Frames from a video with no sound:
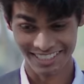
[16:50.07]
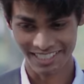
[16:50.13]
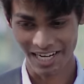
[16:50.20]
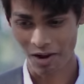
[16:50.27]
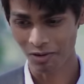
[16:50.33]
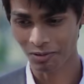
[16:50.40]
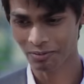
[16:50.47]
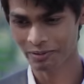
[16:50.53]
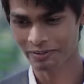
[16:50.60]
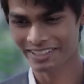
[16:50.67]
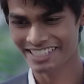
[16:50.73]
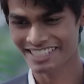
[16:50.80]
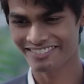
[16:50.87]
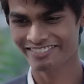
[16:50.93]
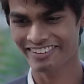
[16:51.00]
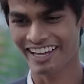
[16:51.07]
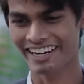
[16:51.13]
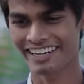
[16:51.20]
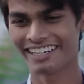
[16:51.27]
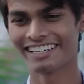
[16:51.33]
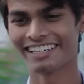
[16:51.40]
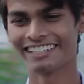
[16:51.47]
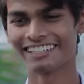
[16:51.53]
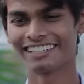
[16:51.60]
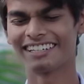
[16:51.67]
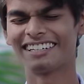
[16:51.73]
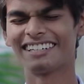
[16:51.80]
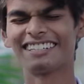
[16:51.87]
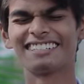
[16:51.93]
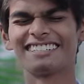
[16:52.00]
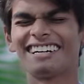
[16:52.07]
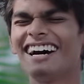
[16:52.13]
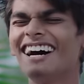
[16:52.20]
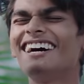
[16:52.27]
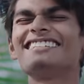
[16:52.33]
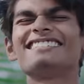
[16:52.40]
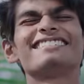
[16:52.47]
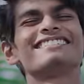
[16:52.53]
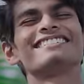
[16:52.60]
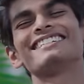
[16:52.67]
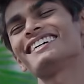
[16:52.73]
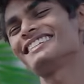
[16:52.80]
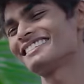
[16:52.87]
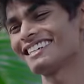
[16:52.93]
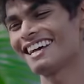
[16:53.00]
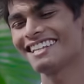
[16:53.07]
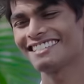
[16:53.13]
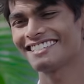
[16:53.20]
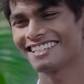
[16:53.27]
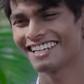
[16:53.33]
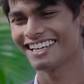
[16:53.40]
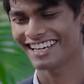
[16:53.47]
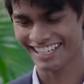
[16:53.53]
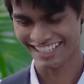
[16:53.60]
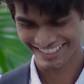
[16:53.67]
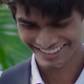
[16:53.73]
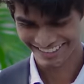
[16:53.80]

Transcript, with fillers: राहुल मिमिता से प्यार नहीं करता राज तेरा चांस है